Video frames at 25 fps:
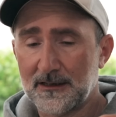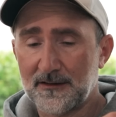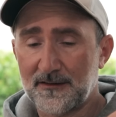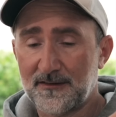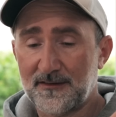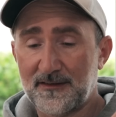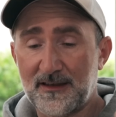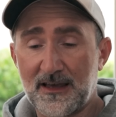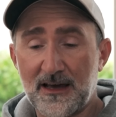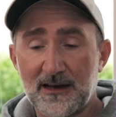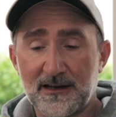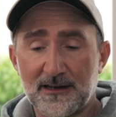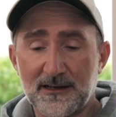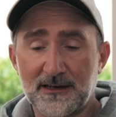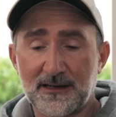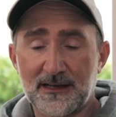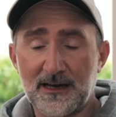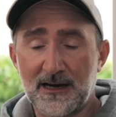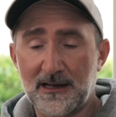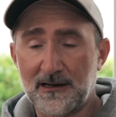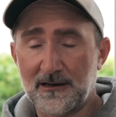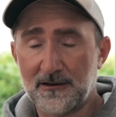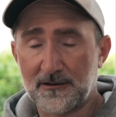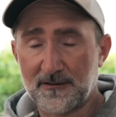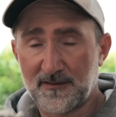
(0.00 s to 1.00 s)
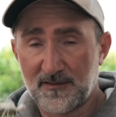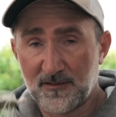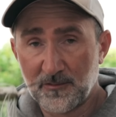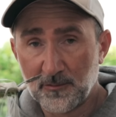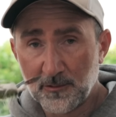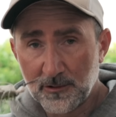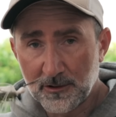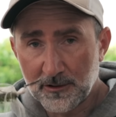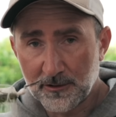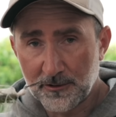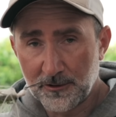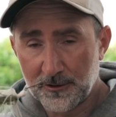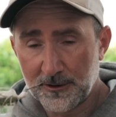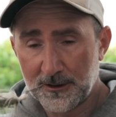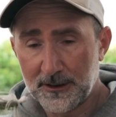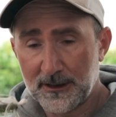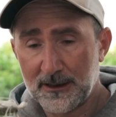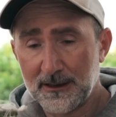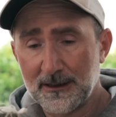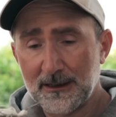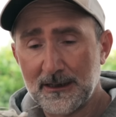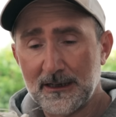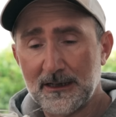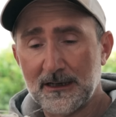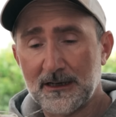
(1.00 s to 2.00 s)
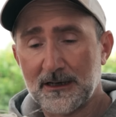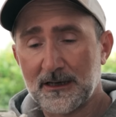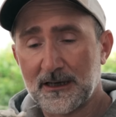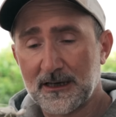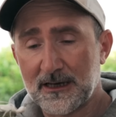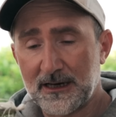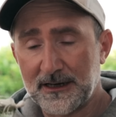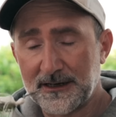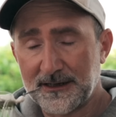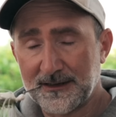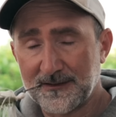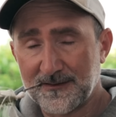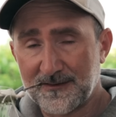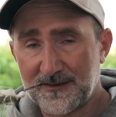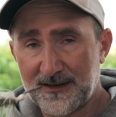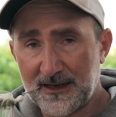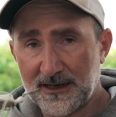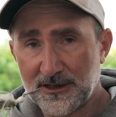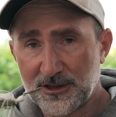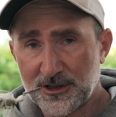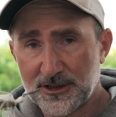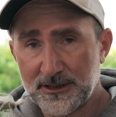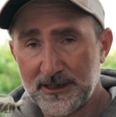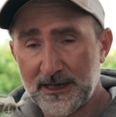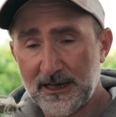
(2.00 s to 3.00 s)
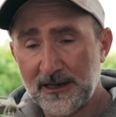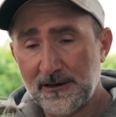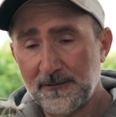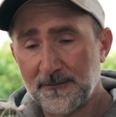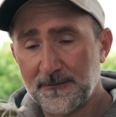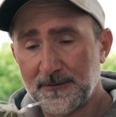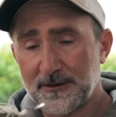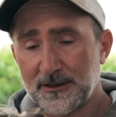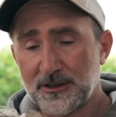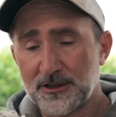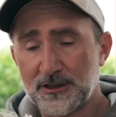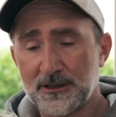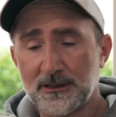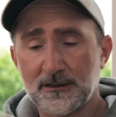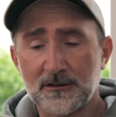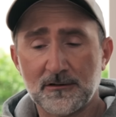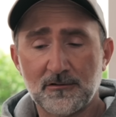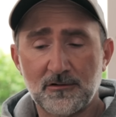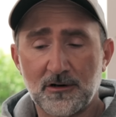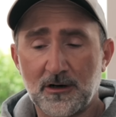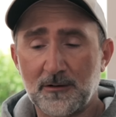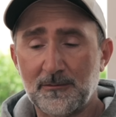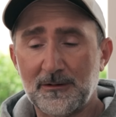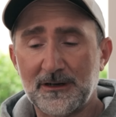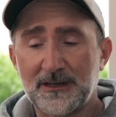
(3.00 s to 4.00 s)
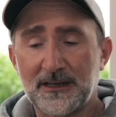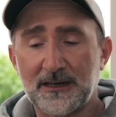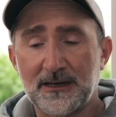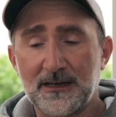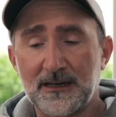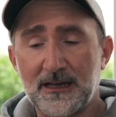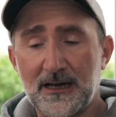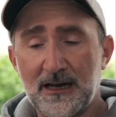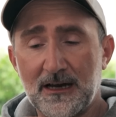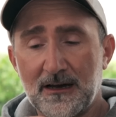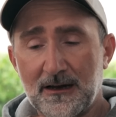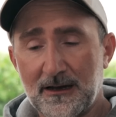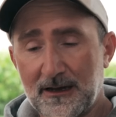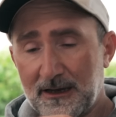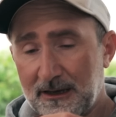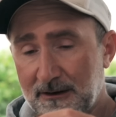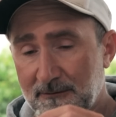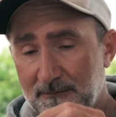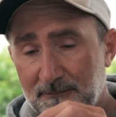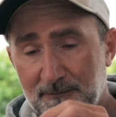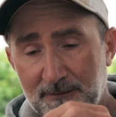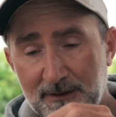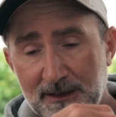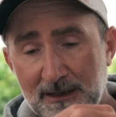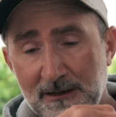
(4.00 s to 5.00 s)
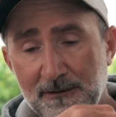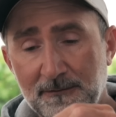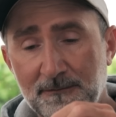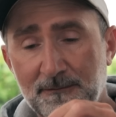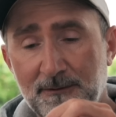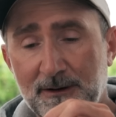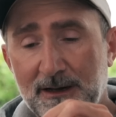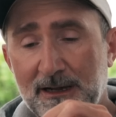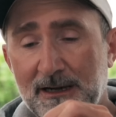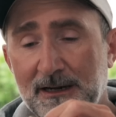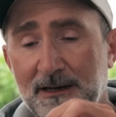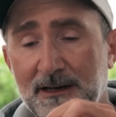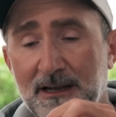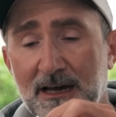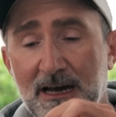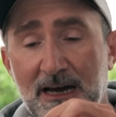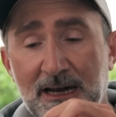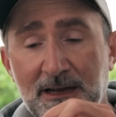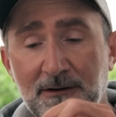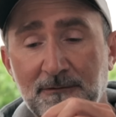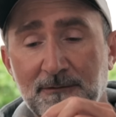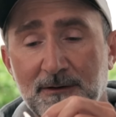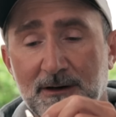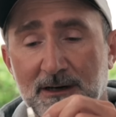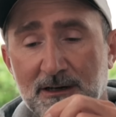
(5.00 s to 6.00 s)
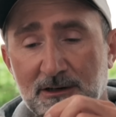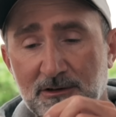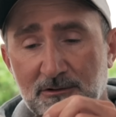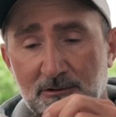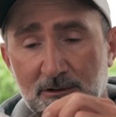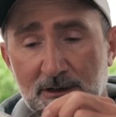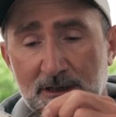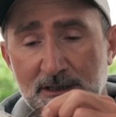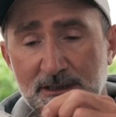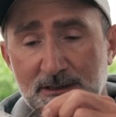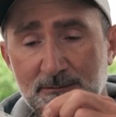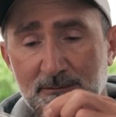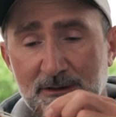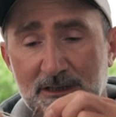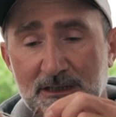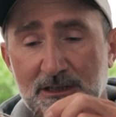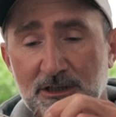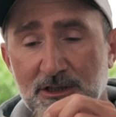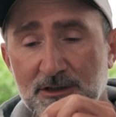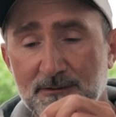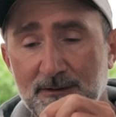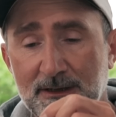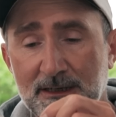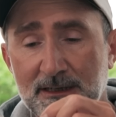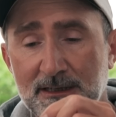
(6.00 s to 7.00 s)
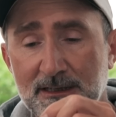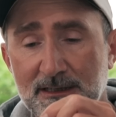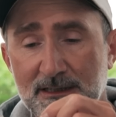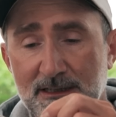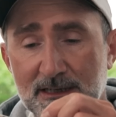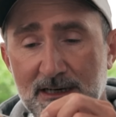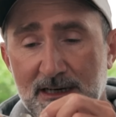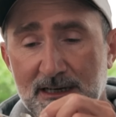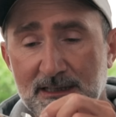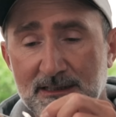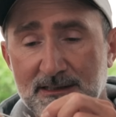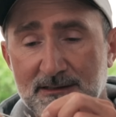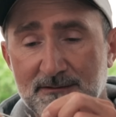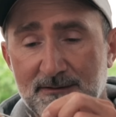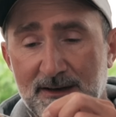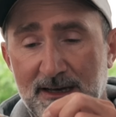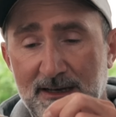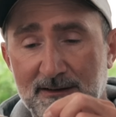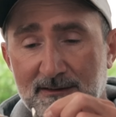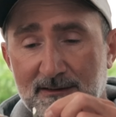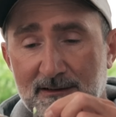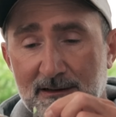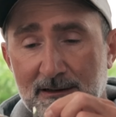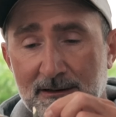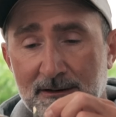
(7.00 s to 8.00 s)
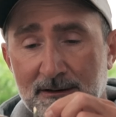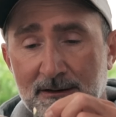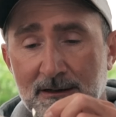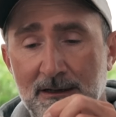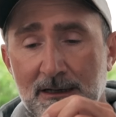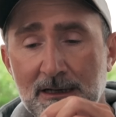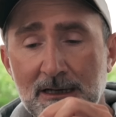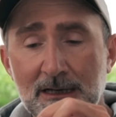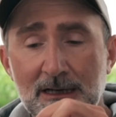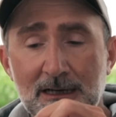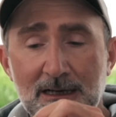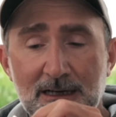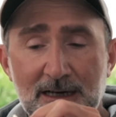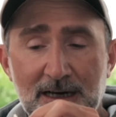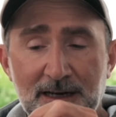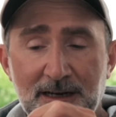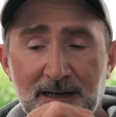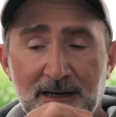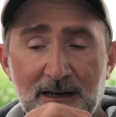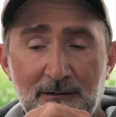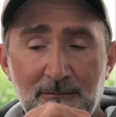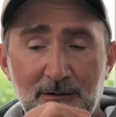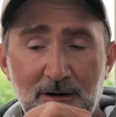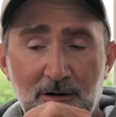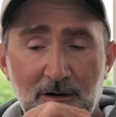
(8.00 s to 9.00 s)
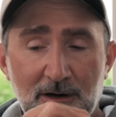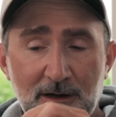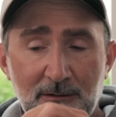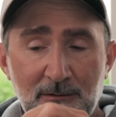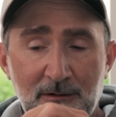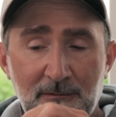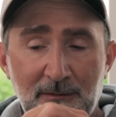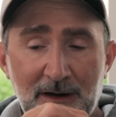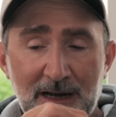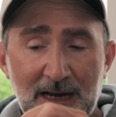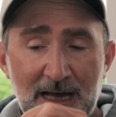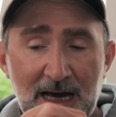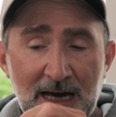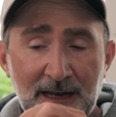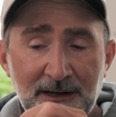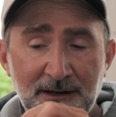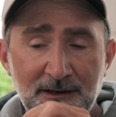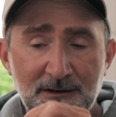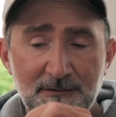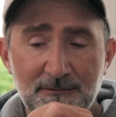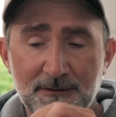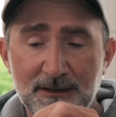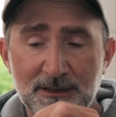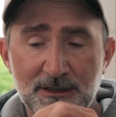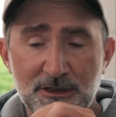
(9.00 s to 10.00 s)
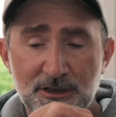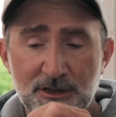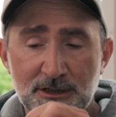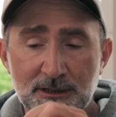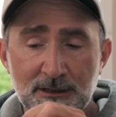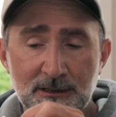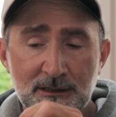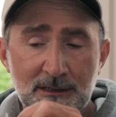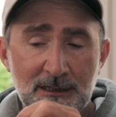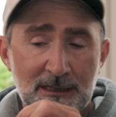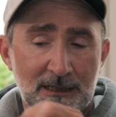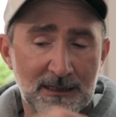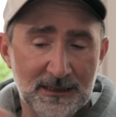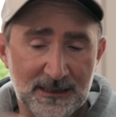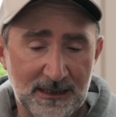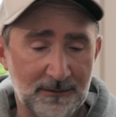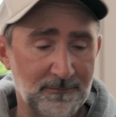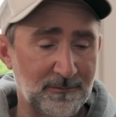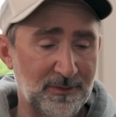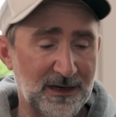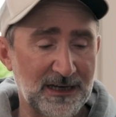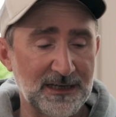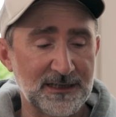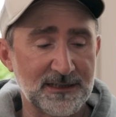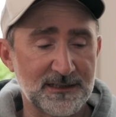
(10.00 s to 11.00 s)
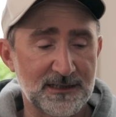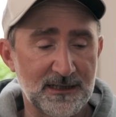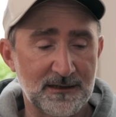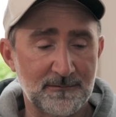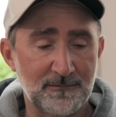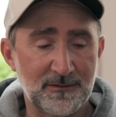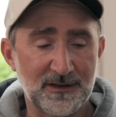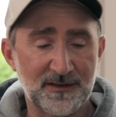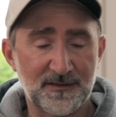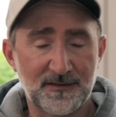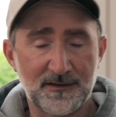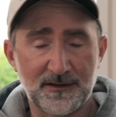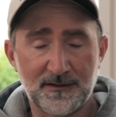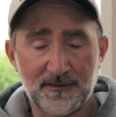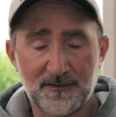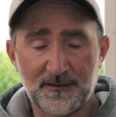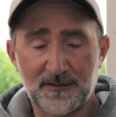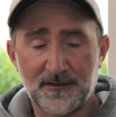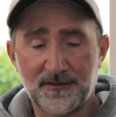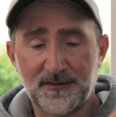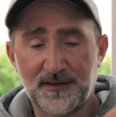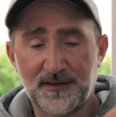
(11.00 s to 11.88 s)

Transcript: Sehr genialer Suchköder. Ich kann den sehr schnell fischen, kurbel den in vielen Fällen einfach durch mit Geschwindigkeitswechseln, kann den aber auch immer mal antwitschen, dann bricht er ein bisschen zur